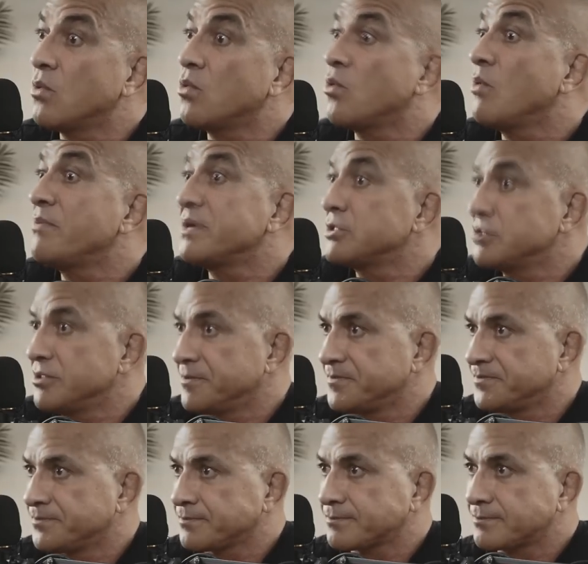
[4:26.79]
ou competir.
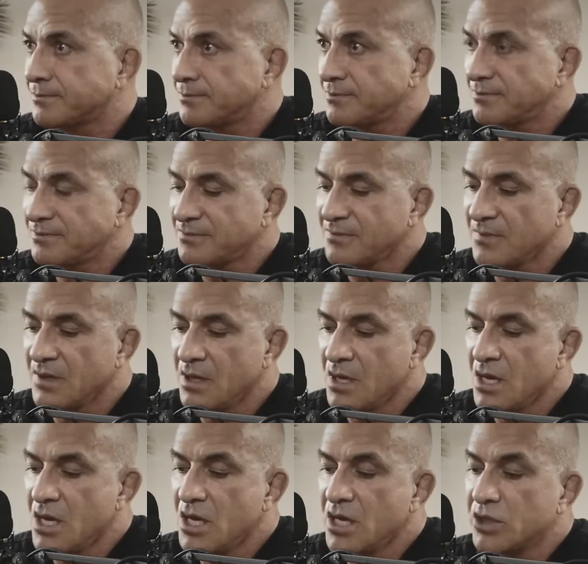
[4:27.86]

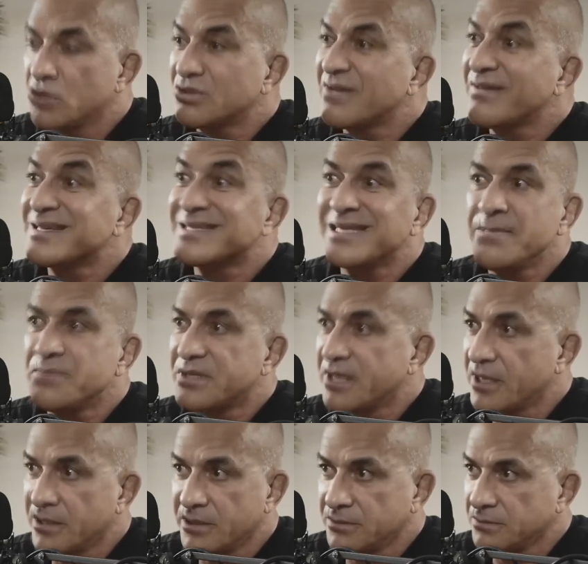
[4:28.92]
Então, eu tava sempre
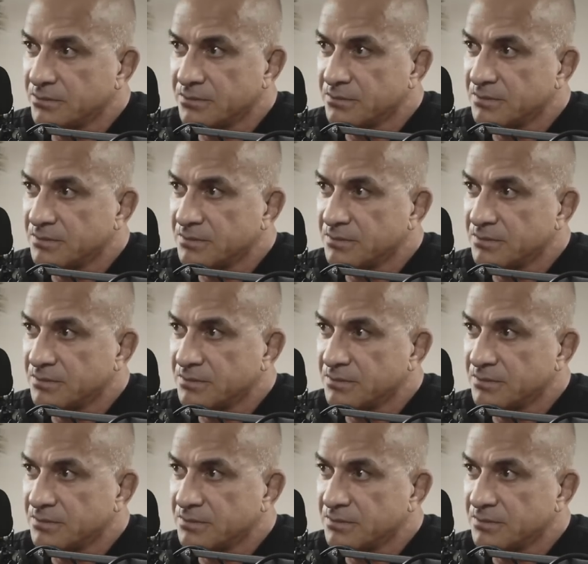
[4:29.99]
treinando.